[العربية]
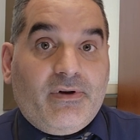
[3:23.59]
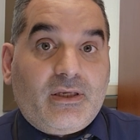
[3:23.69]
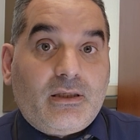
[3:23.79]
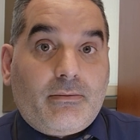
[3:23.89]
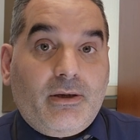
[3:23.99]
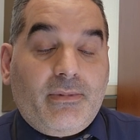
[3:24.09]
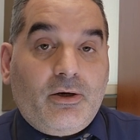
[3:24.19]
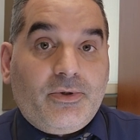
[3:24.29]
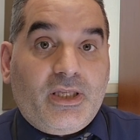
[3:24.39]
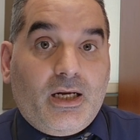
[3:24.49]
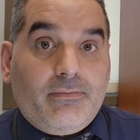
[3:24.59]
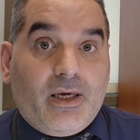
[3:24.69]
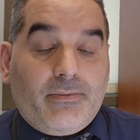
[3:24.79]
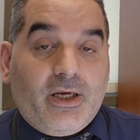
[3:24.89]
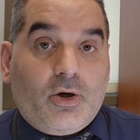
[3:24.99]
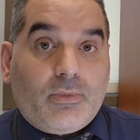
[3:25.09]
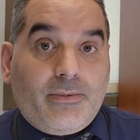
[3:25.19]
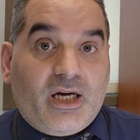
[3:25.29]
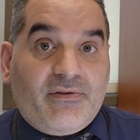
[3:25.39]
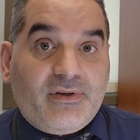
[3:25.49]
فاذا الطبيب ما متدرب بامريكا
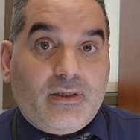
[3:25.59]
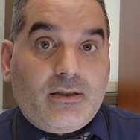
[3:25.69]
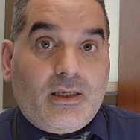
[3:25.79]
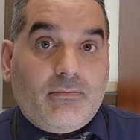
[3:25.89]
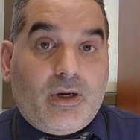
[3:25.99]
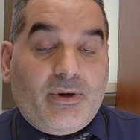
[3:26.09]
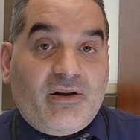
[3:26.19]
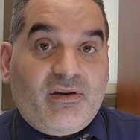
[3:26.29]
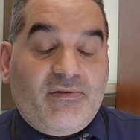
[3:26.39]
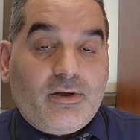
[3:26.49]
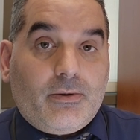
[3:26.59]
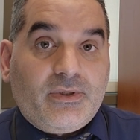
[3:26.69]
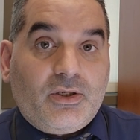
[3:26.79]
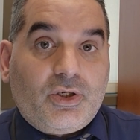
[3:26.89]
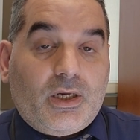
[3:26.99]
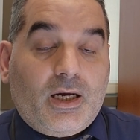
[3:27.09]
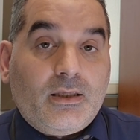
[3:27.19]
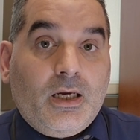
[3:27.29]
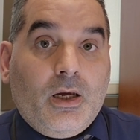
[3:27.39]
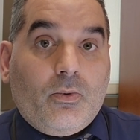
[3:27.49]
وما بيعرف السيستم ما بيعرف كيف يطلب
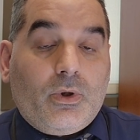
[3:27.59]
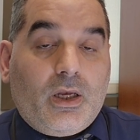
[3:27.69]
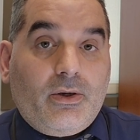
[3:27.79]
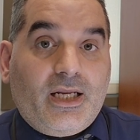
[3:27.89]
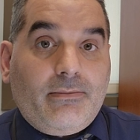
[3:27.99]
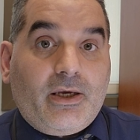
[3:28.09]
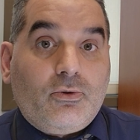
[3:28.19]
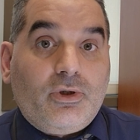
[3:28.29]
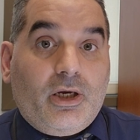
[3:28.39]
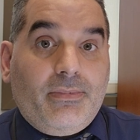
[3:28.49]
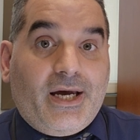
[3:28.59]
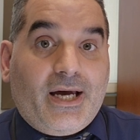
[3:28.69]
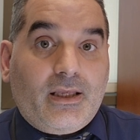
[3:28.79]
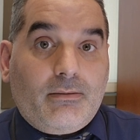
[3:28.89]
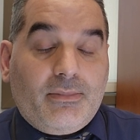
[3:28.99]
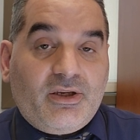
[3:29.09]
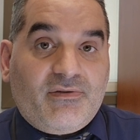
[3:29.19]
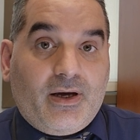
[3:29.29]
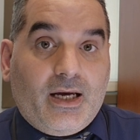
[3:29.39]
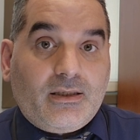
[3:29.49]
استشارات والله العليم حيكون عبء على
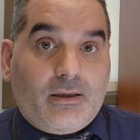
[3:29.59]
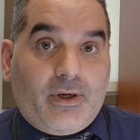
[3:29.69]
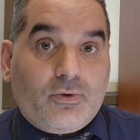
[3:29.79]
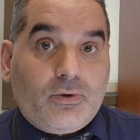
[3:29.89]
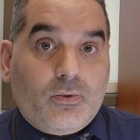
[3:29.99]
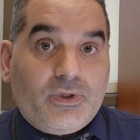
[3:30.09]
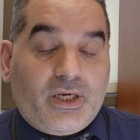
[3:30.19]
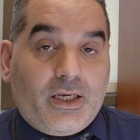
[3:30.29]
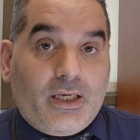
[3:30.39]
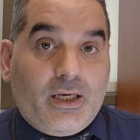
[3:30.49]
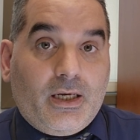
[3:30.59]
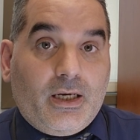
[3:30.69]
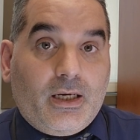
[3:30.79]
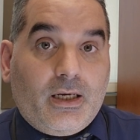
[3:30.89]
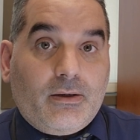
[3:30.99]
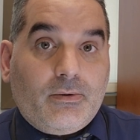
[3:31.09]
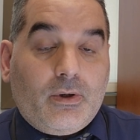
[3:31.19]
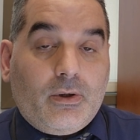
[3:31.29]
المشفى اكثر ما يكون هو طريق آه،